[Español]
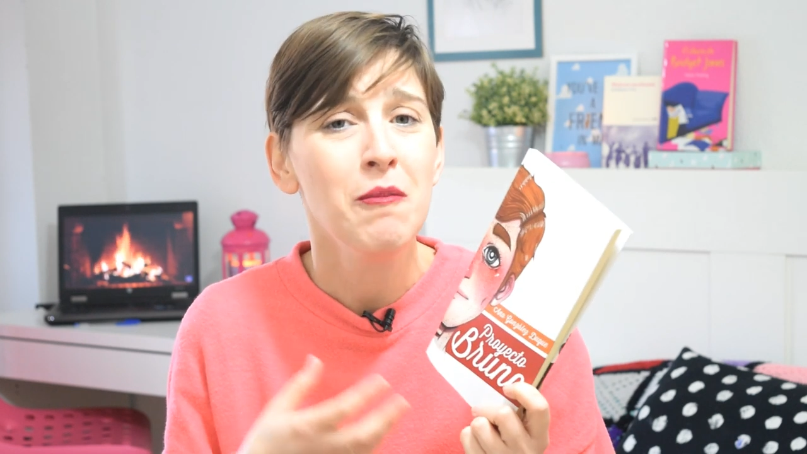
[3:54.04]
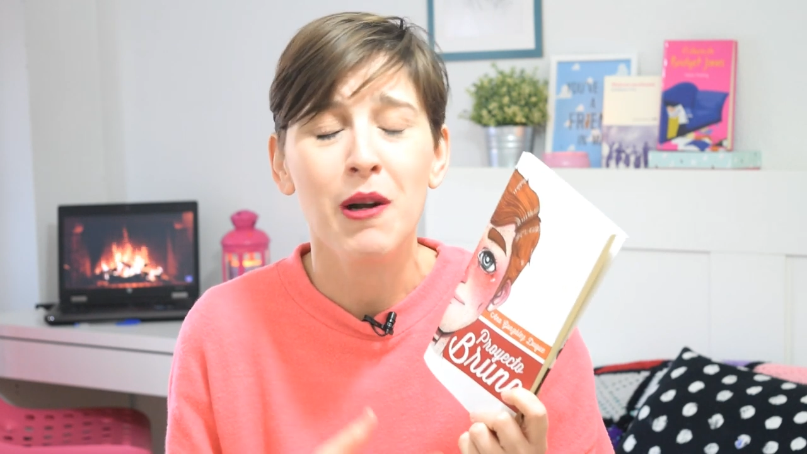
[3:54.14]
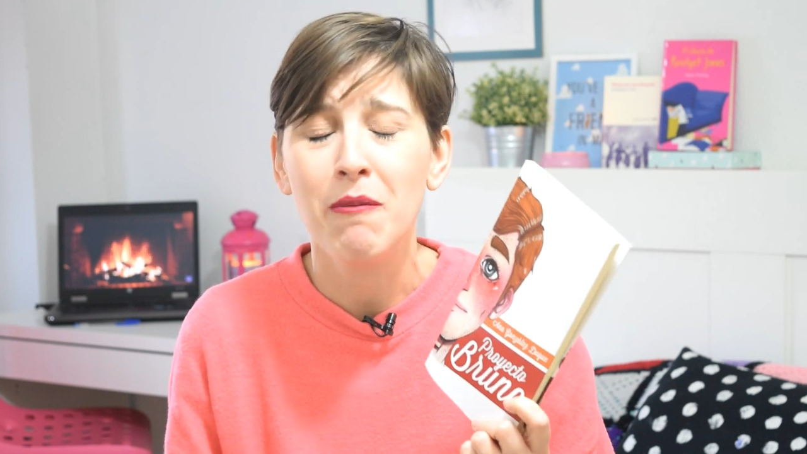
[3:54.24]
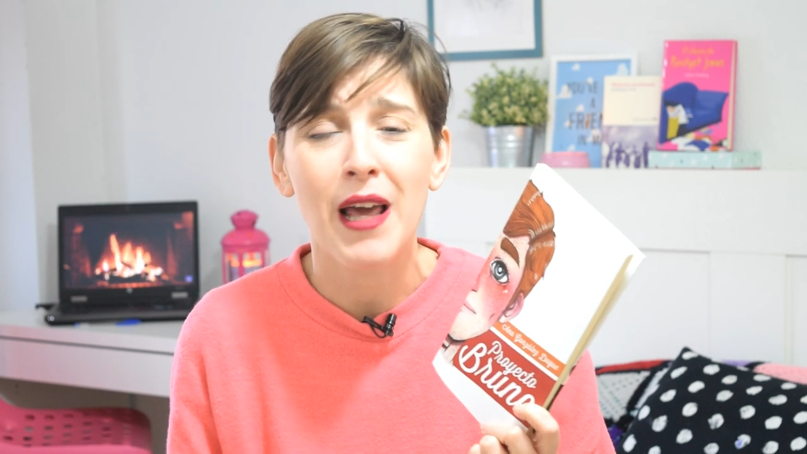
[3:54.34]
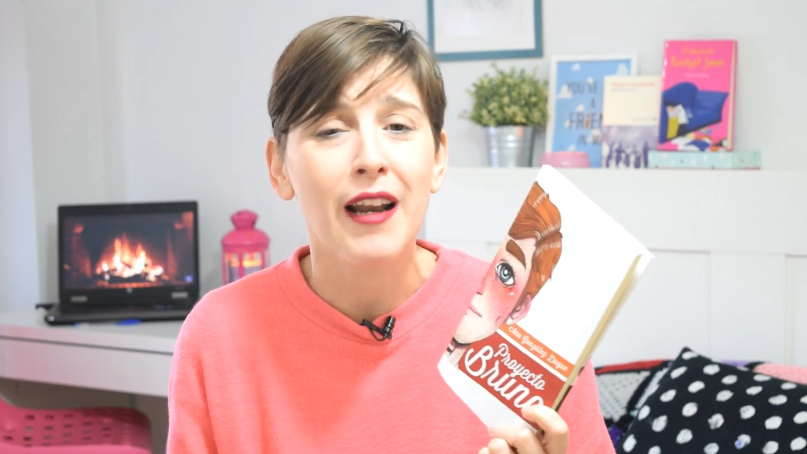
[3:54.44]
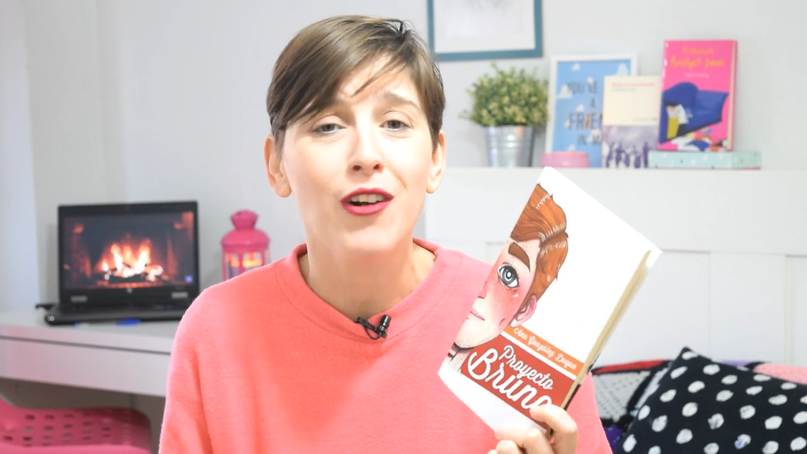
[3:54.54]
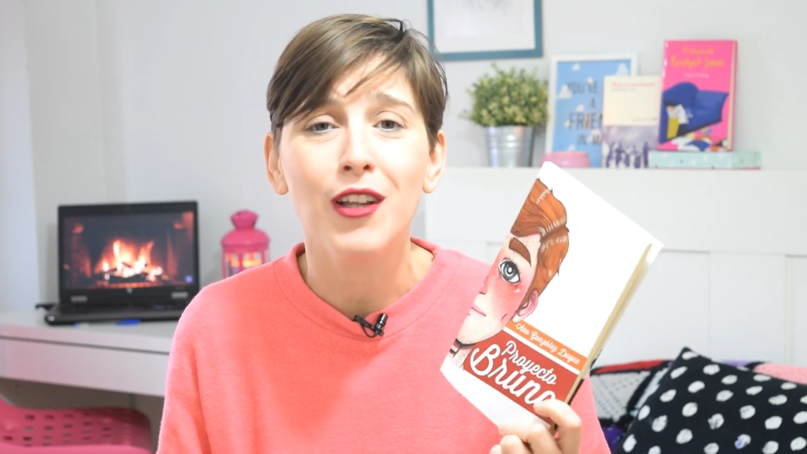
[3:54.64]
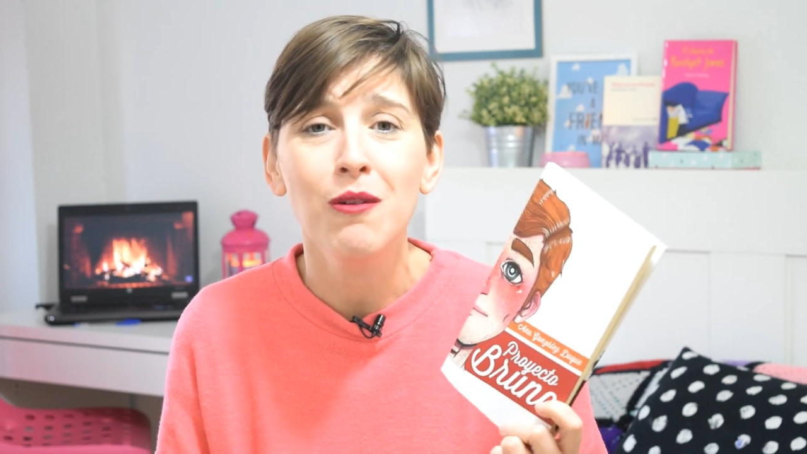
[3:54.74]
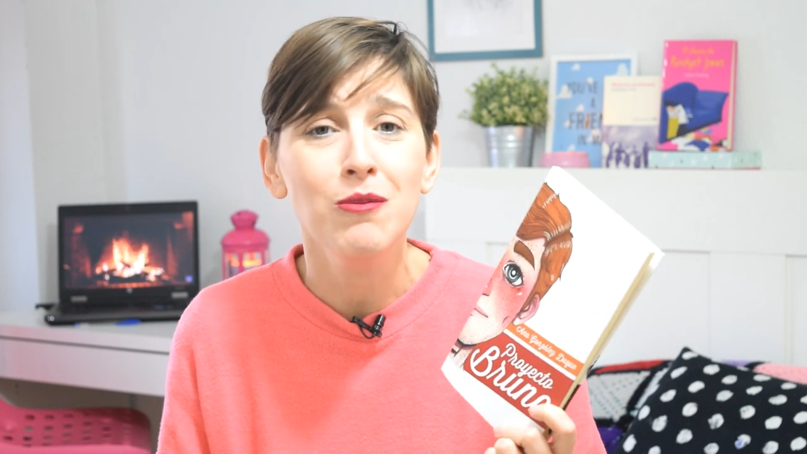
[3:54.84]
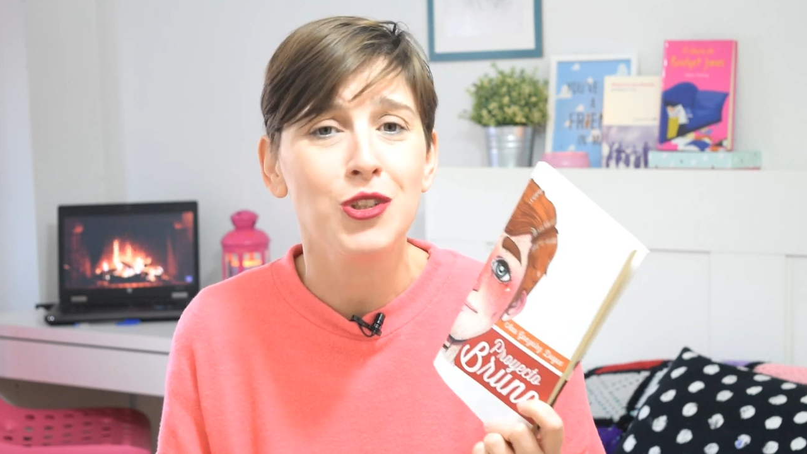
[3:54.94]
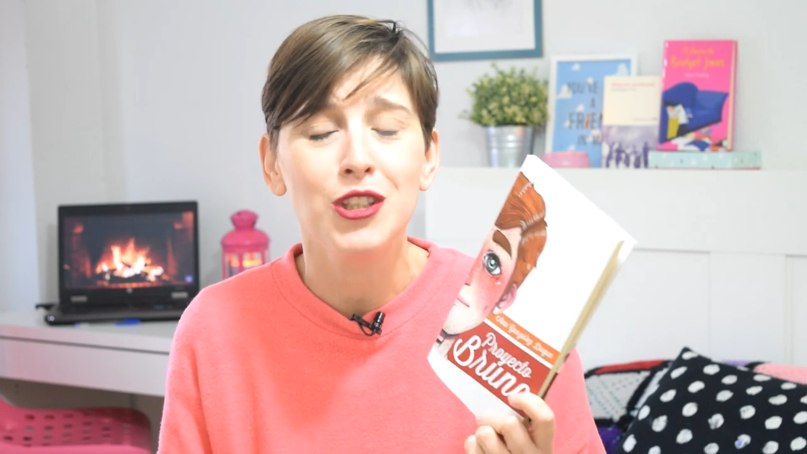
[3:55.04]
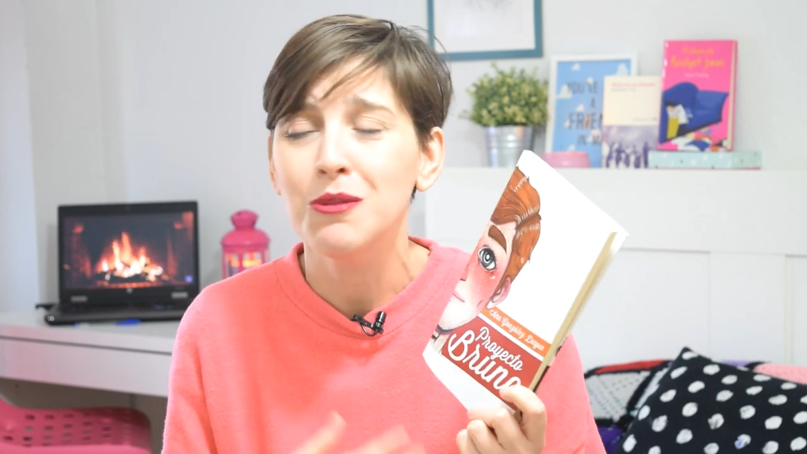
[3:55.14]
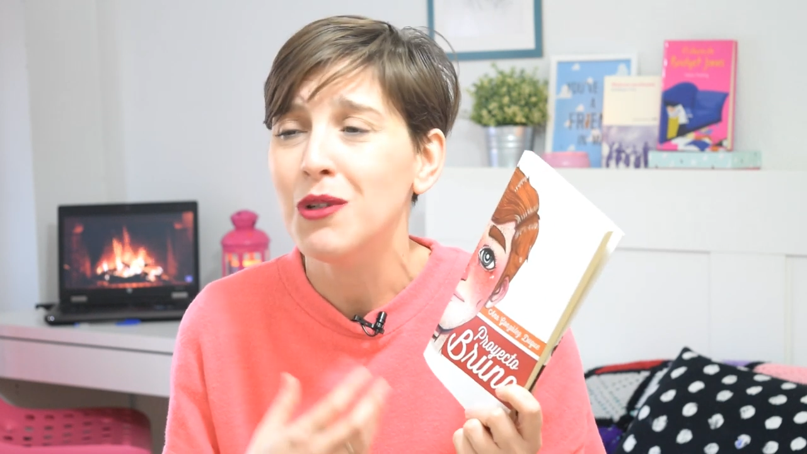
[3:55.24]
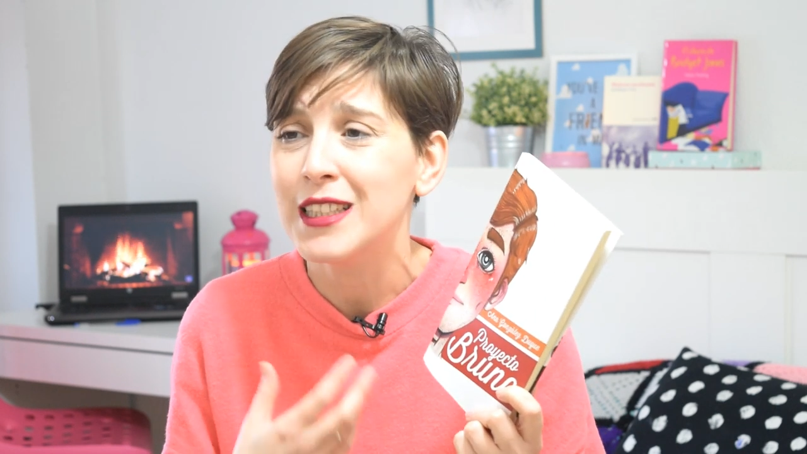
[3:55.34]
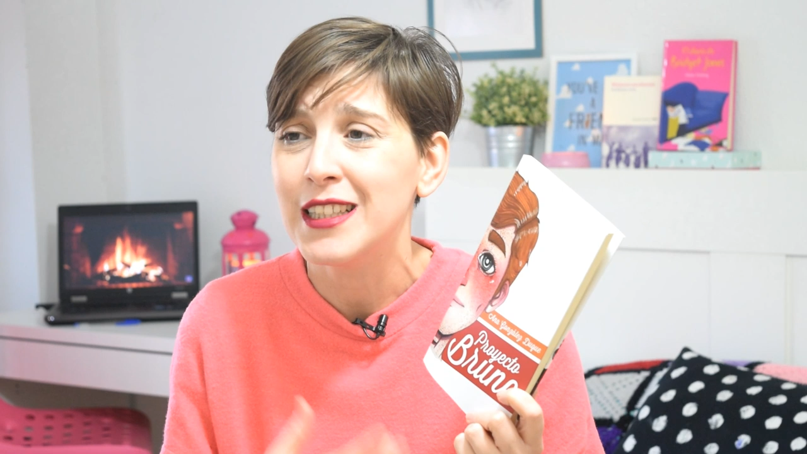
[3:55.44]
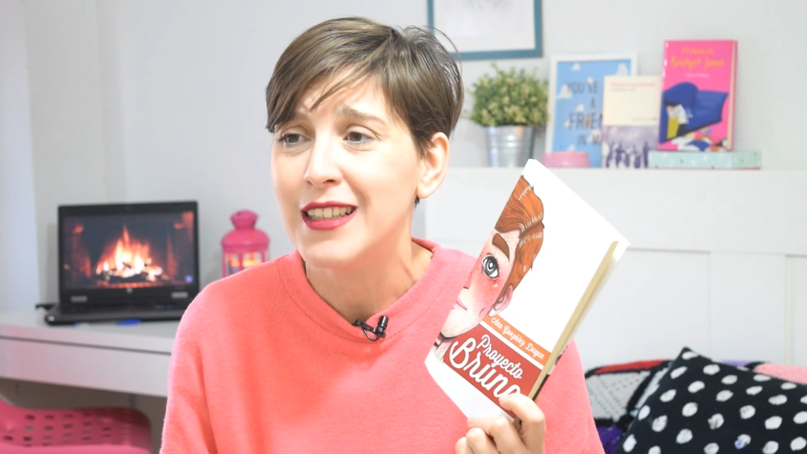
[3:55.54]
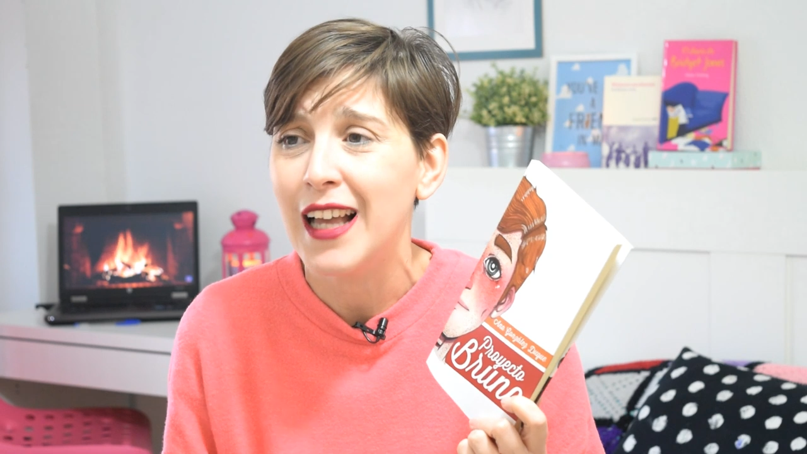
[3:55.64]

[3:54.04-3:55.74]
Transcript: pero me ha recordado muchísimo a ese,